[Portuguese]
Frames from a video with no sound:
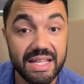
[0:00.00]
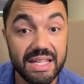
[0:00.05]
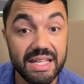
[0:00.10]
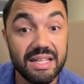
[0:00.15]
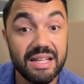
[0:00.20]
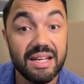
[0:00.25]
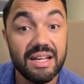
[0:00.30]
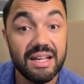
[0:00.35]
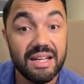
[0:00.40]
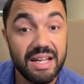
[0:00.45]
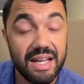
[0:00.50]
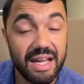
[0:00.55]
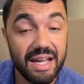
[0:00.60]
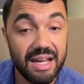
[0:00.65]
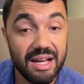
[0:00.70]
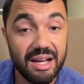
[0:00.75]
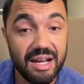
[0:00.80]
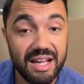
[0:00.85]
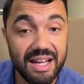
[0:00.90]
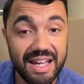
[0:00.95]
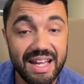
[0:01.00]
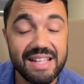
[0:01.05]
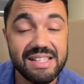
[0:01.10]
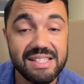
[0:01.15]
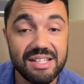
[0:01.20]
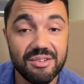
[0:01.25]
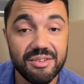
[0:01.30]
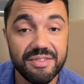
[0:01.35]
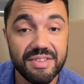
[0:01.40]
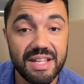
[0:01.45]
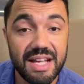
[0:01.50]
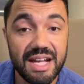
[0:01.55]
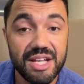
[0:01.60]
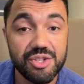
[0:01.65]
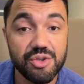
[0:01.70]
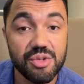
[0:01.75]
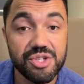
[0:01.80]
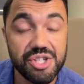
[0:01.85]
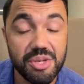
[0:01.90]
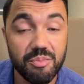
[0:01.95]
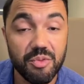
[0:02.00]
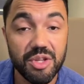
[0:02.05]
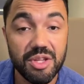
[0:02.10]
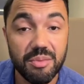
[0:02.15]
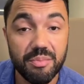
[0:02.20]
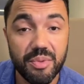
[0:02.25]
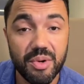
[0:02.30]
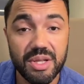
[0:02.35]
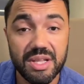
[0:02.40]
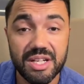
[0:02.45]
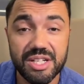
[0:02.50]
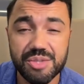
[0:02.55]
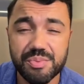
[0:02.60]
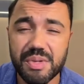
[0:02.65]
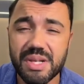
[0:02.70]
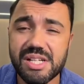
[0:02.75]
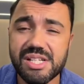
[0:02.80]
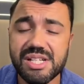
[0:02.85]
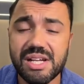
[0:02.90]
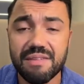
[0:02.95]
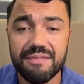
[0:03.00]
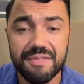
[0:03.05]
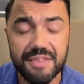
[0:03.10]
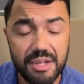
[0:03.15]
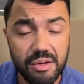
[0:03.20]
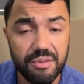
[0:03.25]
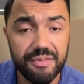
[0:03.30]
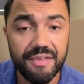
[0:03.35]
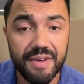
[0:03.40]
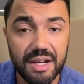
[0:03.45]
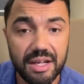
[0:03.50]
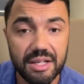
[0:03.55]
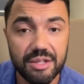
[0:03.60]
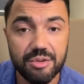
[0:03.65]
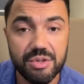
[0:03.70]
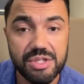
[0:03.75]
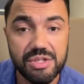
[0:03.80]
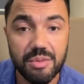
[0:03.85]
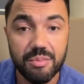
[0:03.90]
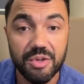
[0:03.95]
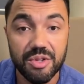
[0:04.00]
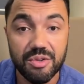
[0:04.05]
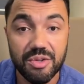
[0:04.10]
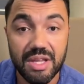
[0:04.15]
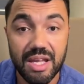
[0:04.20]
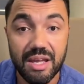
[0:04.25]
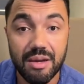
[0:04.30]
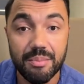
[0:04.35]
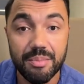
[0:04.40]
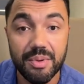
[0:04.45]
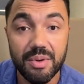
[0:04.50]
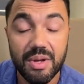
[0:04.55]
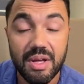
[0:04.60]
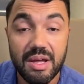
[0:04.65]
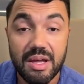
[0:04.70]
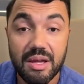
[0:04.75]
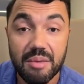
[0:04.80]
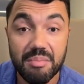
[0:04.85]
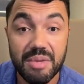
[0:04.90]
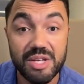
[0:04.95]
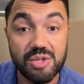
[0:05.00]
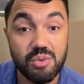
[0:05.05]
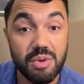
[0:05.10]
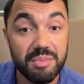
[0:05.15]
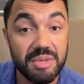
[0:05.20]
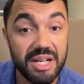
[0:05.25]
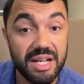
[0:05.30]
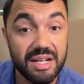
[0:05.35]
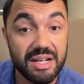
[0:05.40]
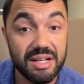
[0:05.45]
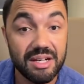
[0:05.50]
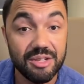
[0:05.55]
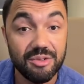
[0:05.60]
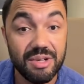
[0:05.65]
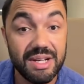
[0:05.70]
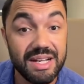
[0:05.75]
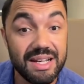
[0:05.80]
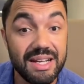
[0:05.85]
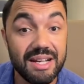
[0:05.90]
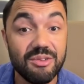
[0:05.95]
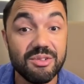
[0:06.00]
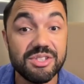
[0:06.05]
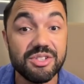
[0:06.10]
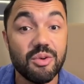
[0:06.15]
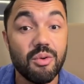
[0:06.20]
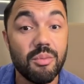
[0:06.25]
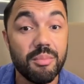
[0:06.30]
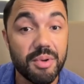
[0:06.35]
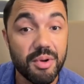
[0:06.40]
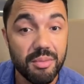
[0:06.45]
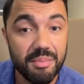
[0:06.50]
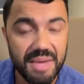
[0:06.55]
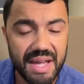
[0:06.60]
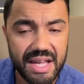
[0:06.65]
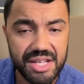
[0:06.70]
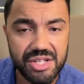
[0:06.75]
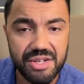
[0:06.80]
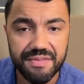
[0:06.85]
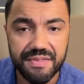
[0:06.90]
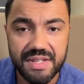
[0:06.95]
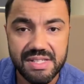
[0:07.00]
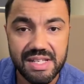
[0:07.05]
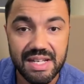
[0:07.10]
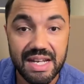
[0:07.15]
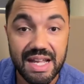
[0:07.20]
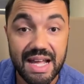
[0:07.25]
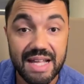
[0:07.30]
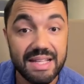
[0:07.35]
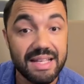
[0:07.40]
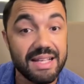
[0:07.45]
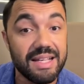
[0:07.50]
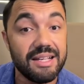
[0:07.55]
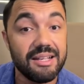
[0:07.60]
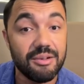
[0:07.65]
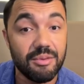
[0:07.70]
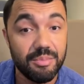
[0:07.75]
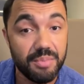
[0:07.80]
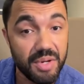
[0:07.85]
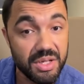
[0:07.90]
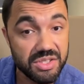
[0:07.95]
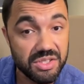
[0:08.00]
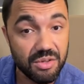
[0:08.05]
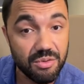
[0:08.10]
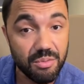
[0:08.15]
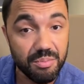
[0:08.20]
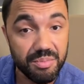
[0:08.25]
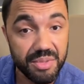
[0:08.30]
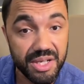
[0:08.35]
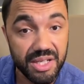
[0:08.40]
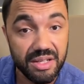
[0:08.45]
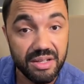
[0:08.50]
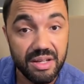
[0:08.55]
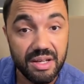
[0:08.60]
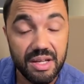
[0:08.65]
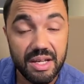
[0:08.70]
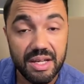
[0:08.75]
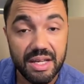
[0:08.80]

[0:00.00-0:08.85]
E eh, ah, essa novidade hoje é muito importante porque eles já vinham falando isso há muito tempo, mas o americano ele não se compromete a fazer nada que ele não possa cumprir.